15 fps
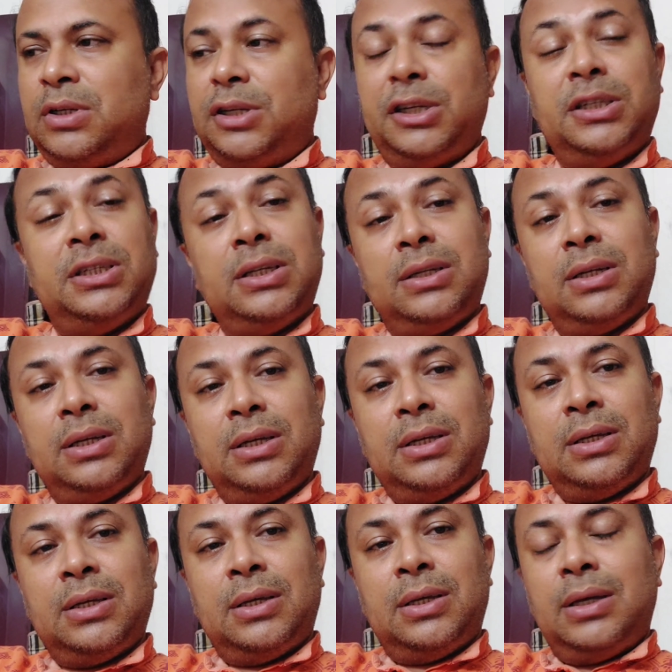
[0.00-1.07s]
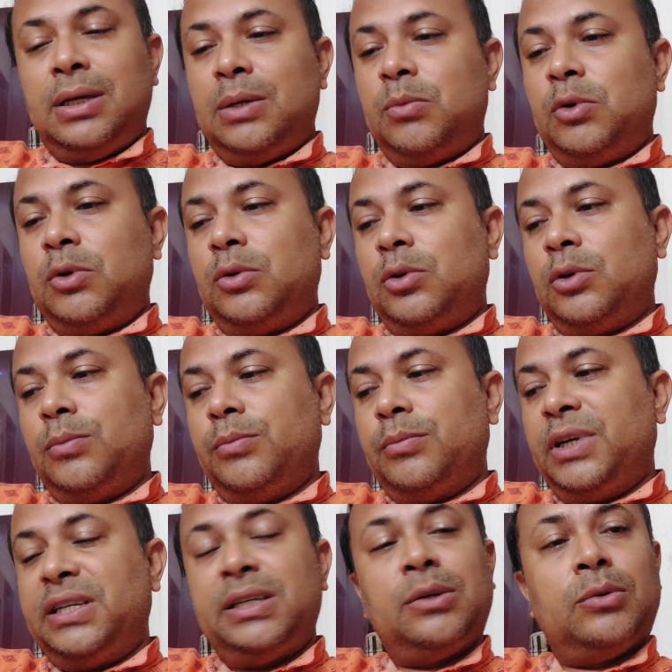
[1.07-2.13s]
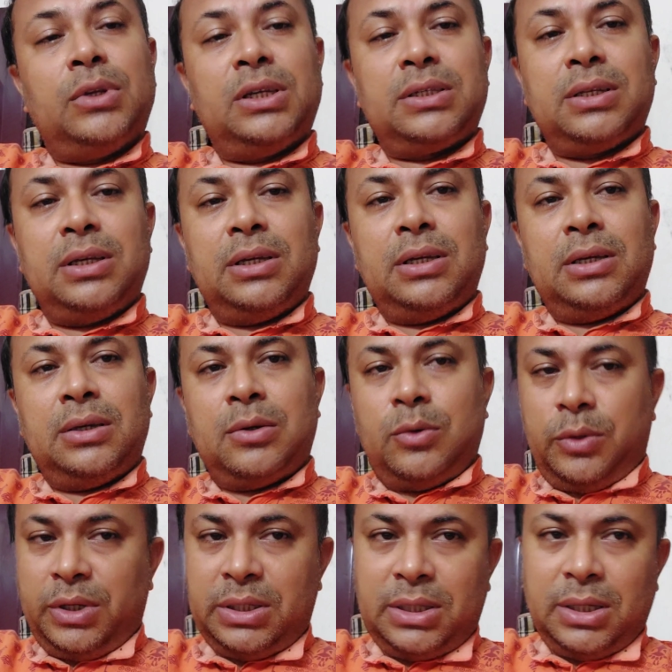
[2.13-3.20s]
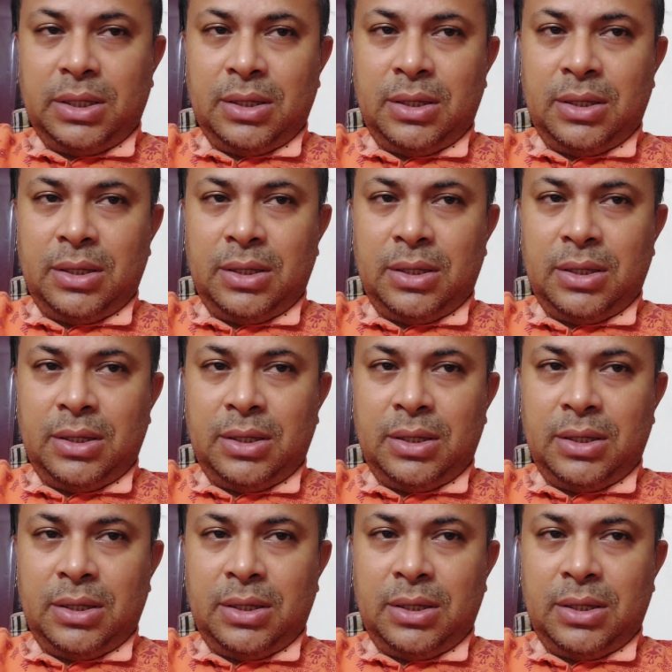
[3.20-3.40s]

রিজিডলি এবং খুব মেটিকুলাসলি হয়েছে